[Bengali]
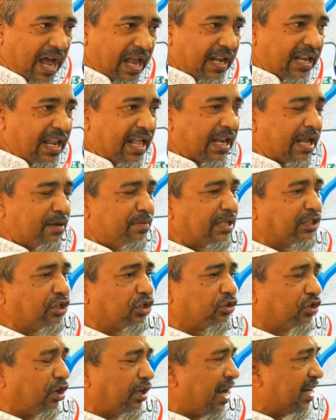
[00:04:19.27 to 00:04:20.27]
আল্লাহর
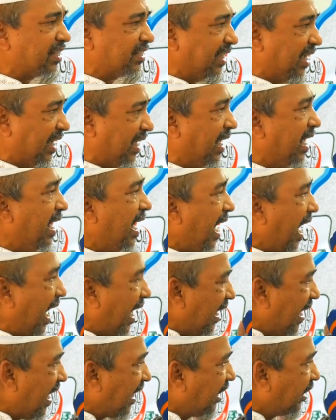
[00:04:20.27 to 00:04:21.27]
আবাদত করার চেয়ে
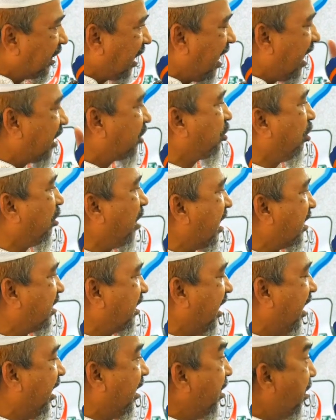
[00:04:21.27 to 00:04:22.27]
আল্লাহকে তালাশ করার
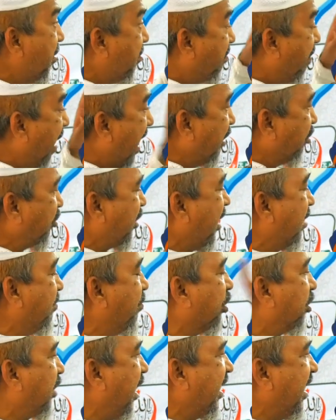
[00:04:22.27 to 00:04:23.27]
চেয়ে মানুষের
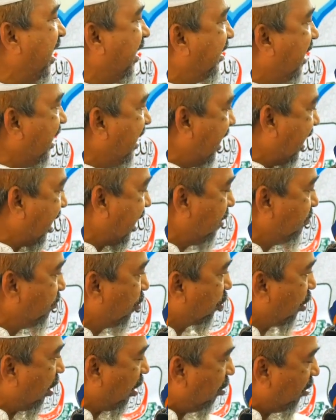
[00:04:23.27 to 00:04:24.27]
মধ্যে গিয়ে দিনের
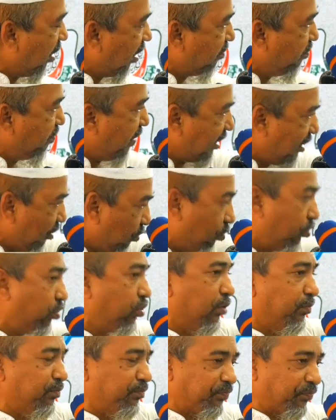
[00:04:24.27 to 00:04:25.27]
খেদমত করা অনেক বেশি
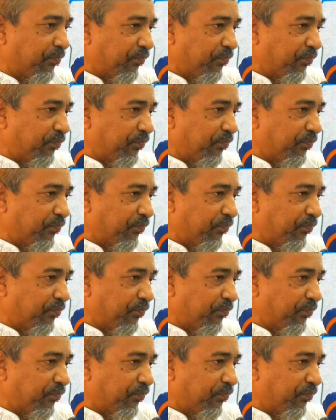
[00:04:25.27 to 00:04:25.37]
উত্তম